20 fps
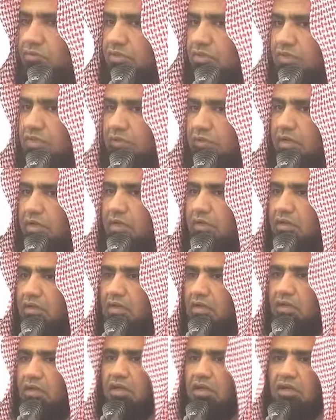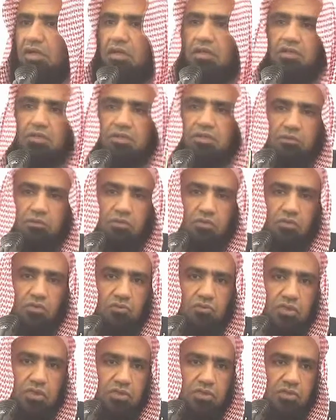الطيبة التي تمر
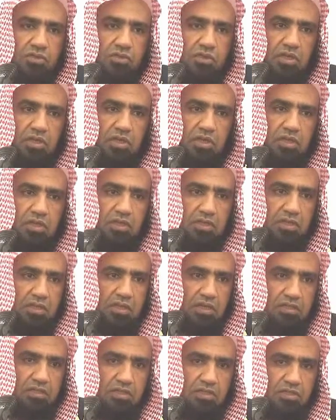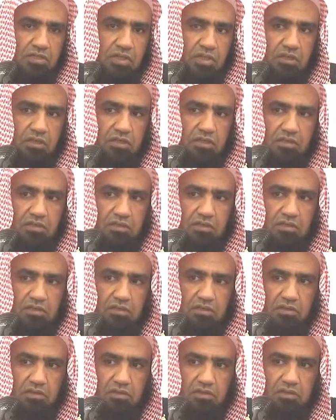بالإنسان عليه أن يستغل
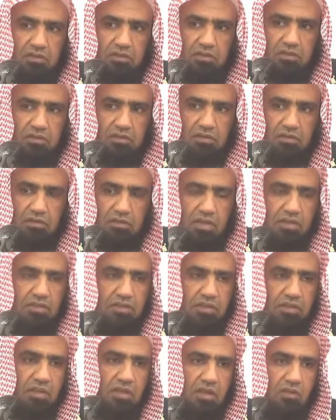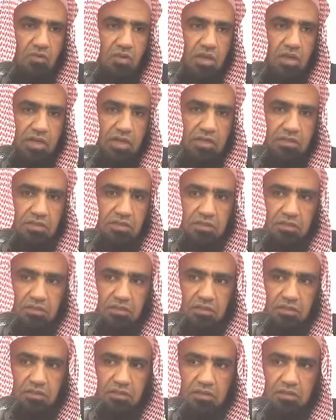هذه الأوقات
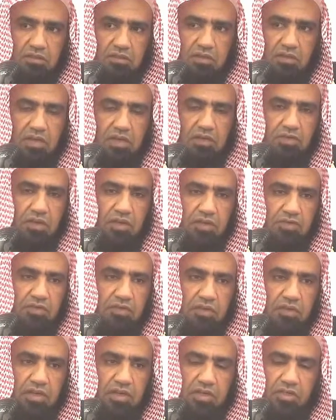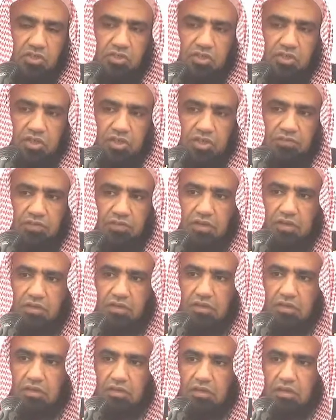الفاضلة الشريفة
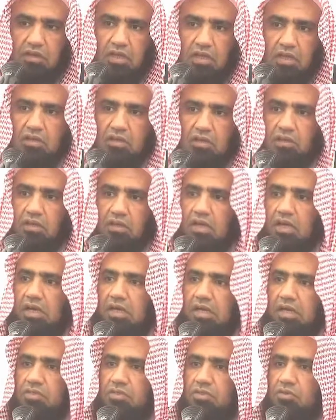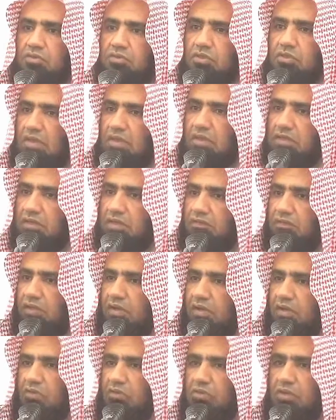على الله عز وجل أن
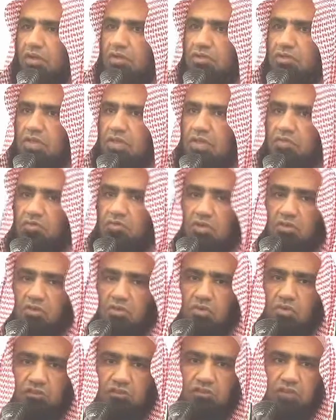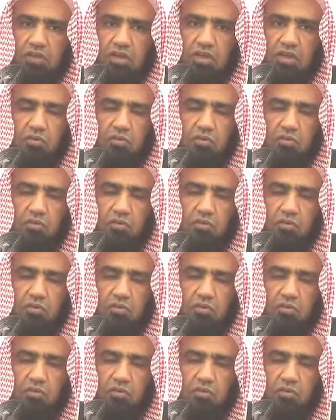يرفعه درجات وأن يكفر